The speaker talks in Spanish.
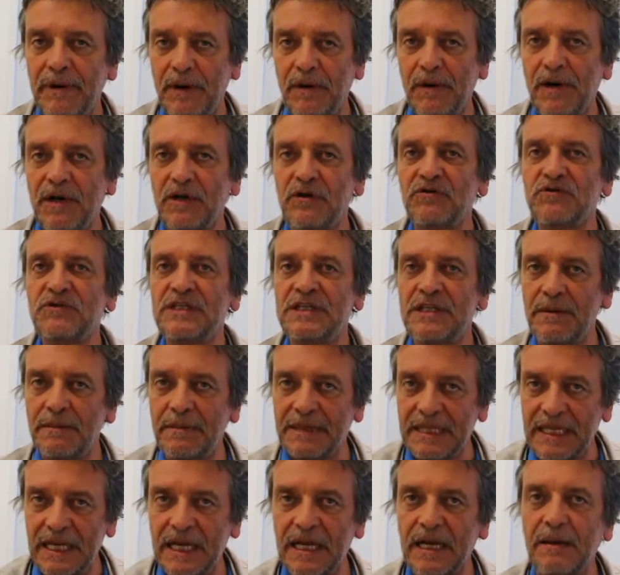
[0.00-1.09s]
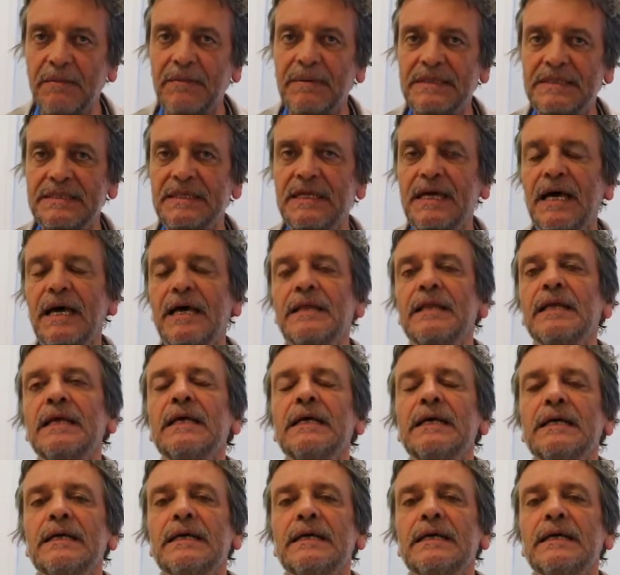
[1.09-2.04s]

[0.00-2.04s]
pero el ecosistema tiene capacidad